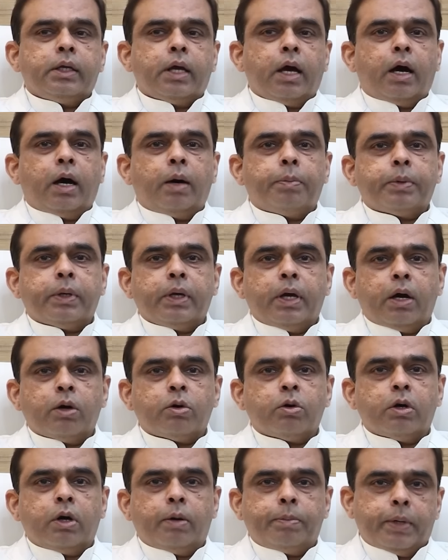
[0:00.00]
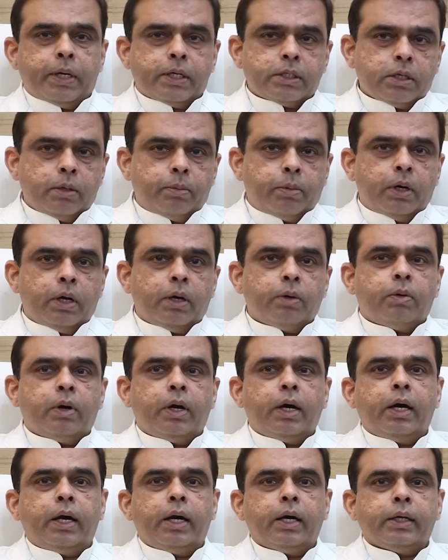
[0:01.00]
या आपकी आंखों का प्रेशर बढ़ा
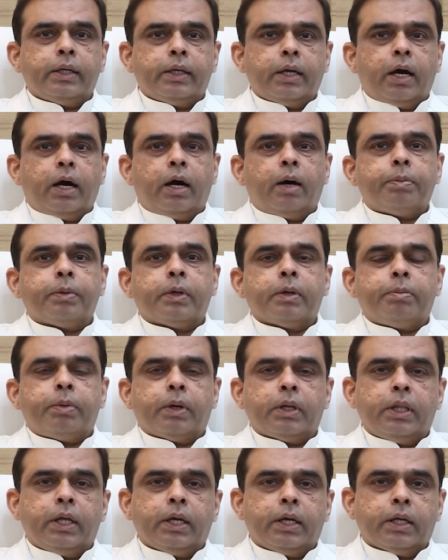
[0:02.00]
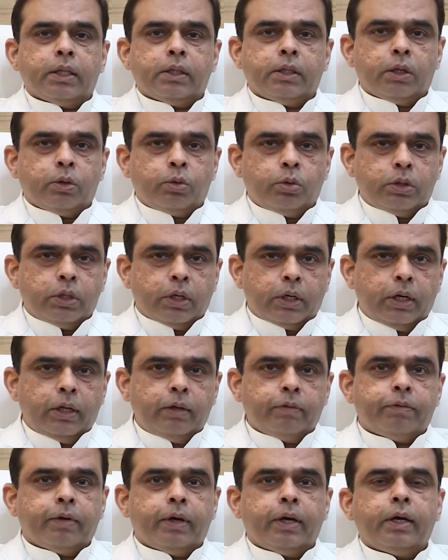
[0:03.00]
हुआ है या आपके पर्दे के अंदर कोई
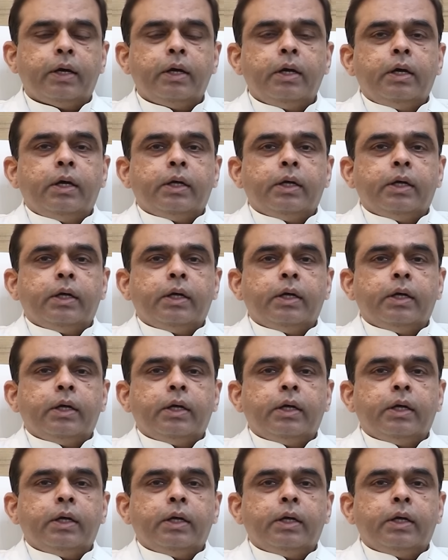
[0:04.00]
तकलीफ़ है